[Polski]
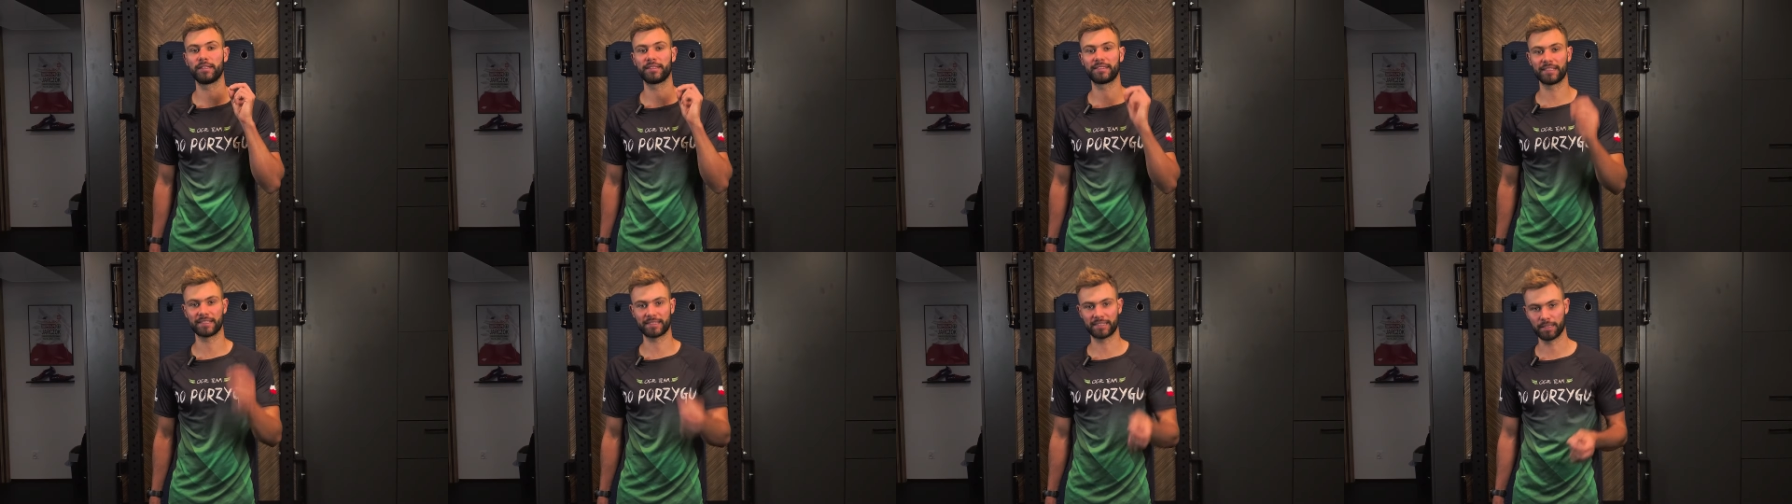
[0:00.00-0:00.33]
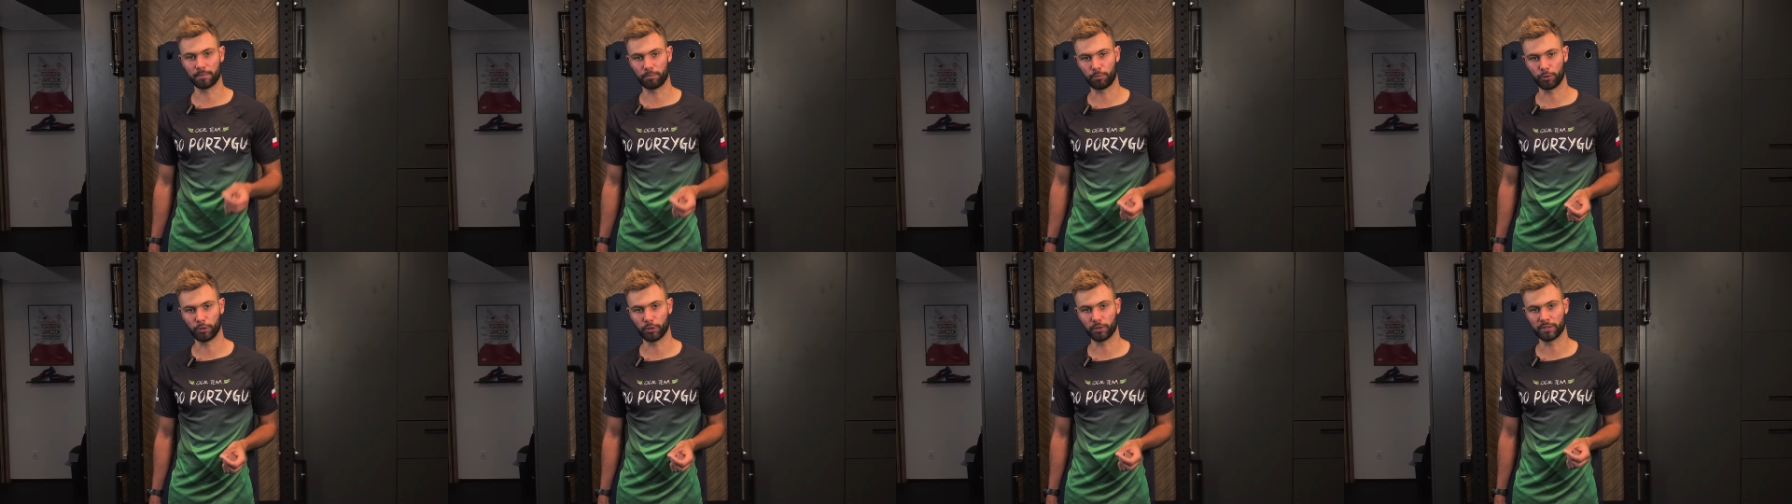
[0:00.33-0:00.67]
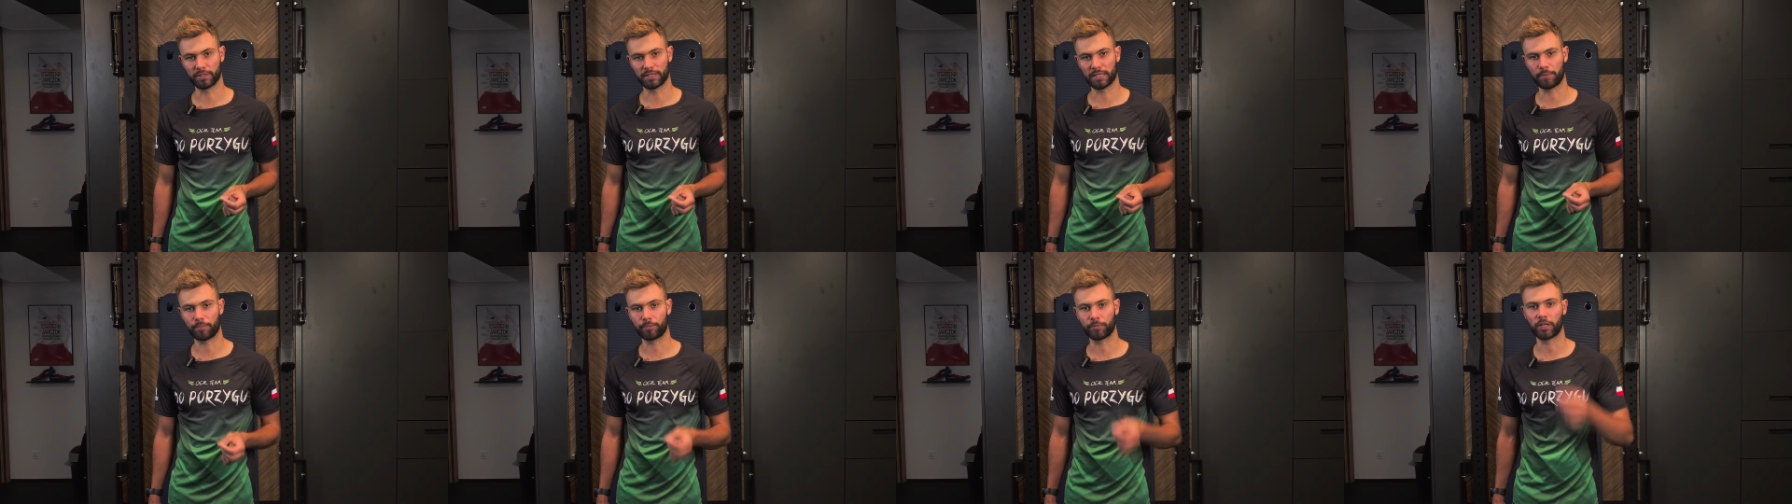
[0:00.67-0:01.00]
jest
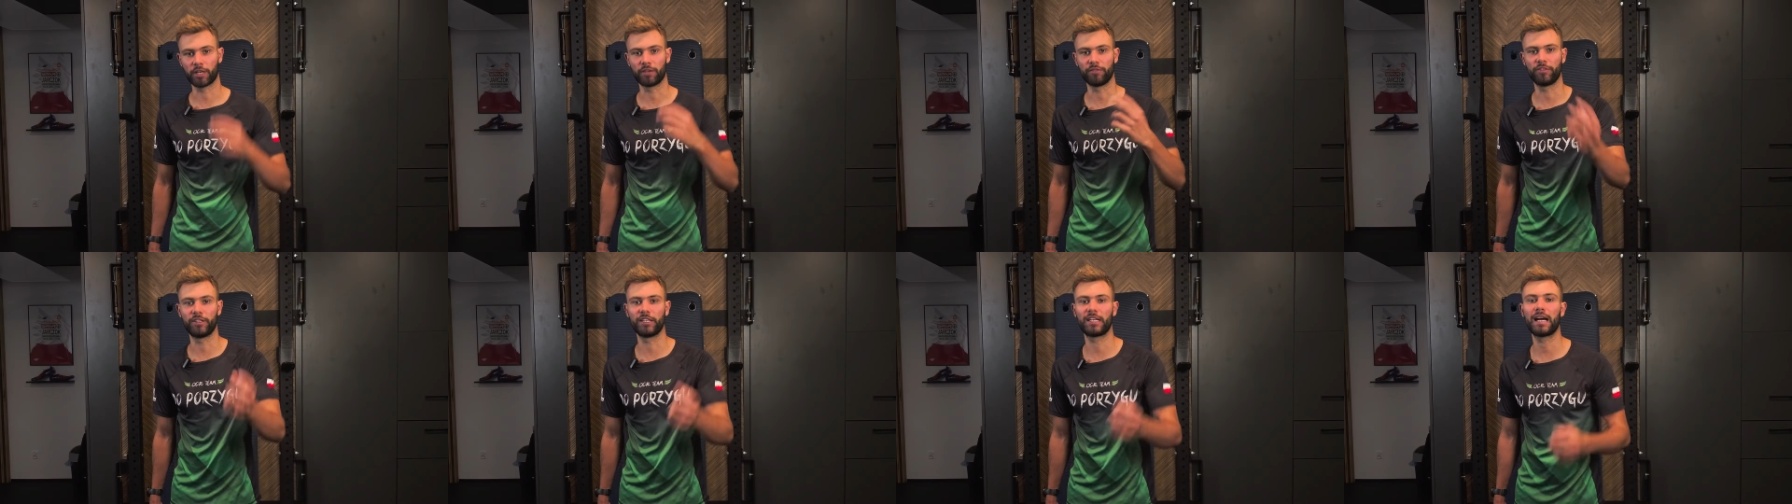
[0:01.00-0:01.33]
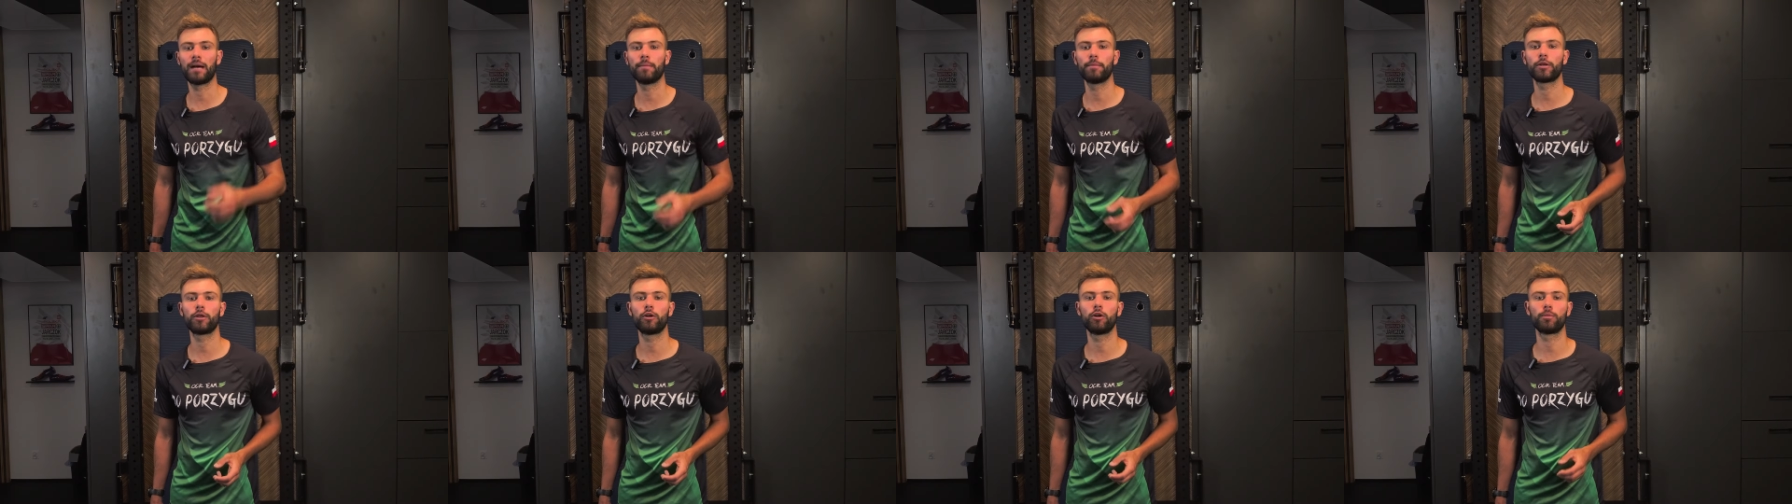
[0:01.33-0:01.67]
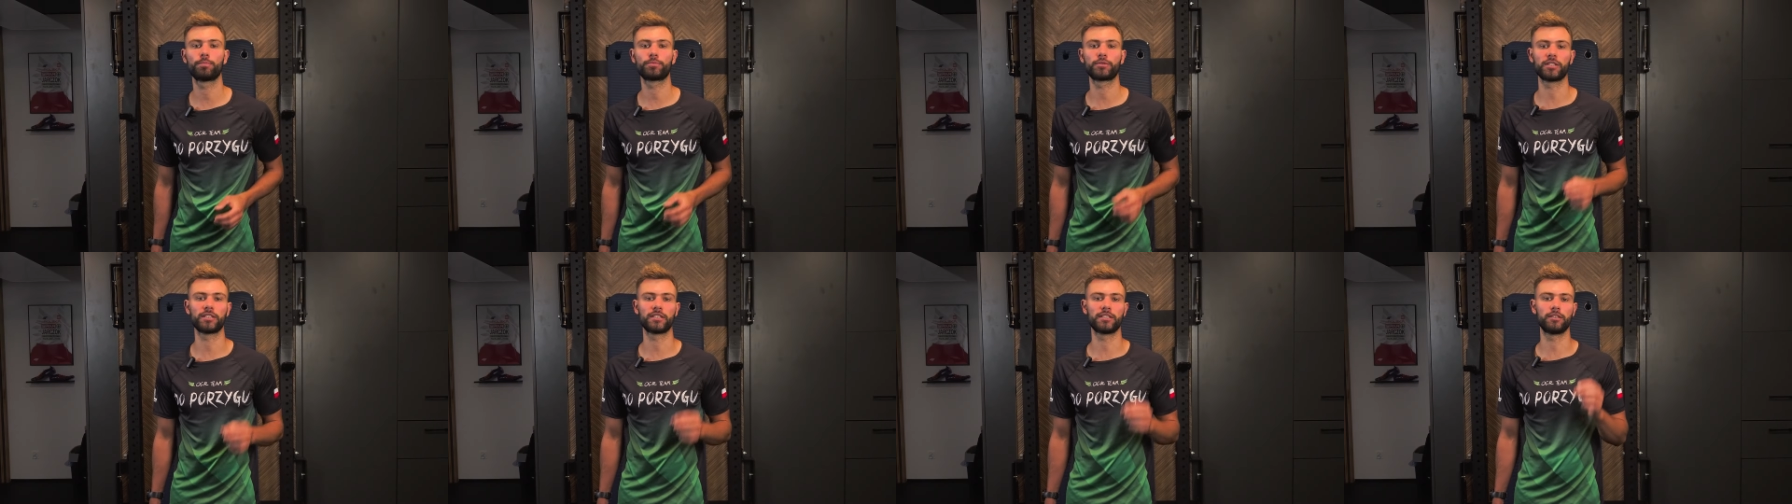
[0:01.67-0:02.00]
następująca. Wdychamy go
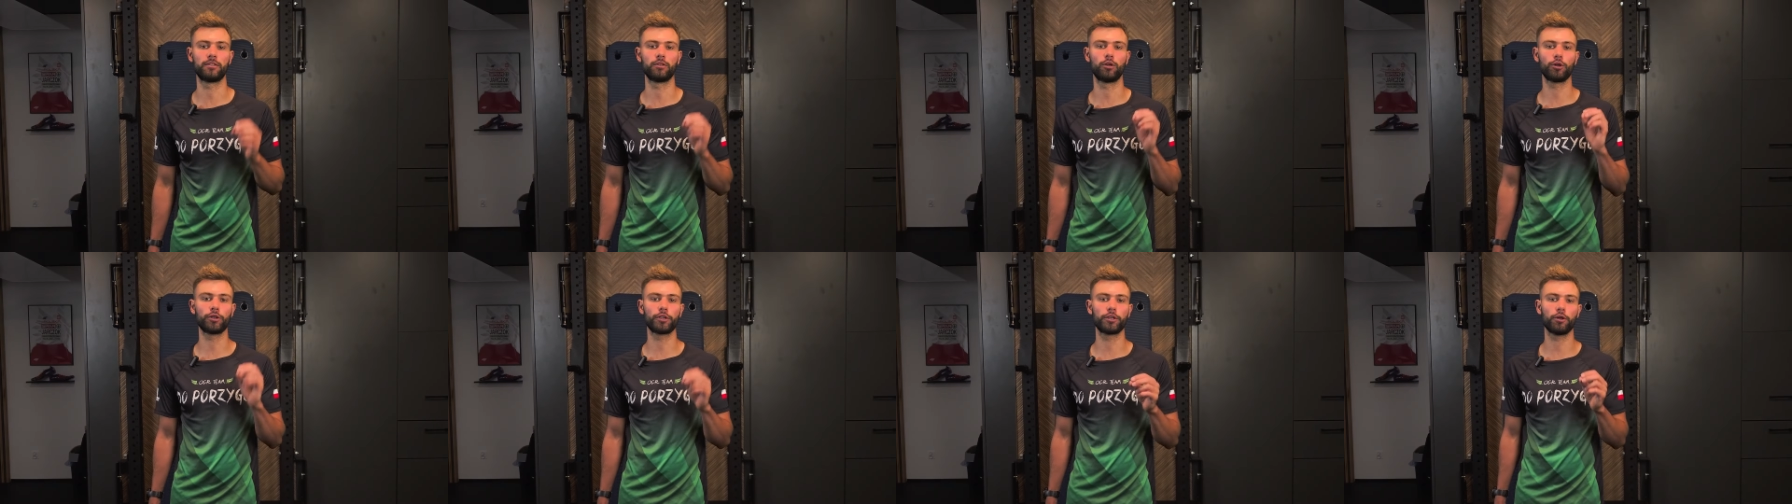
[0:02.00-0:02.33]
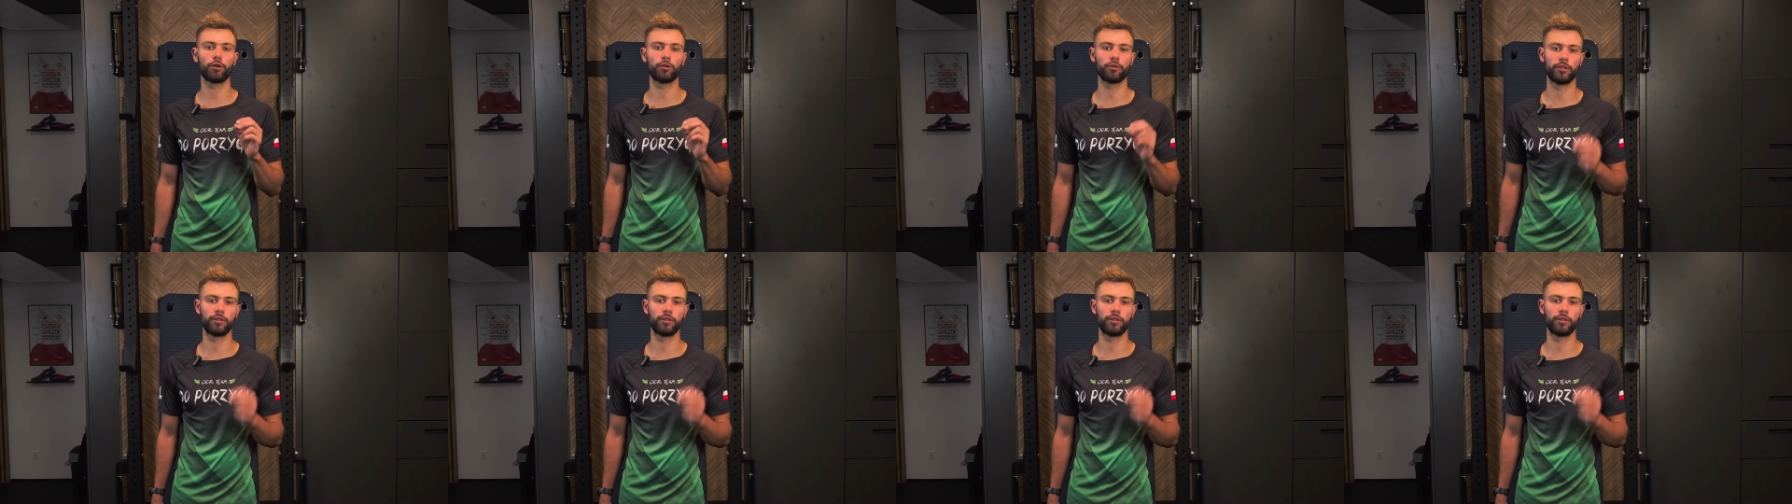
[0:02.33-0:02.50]
przez drogi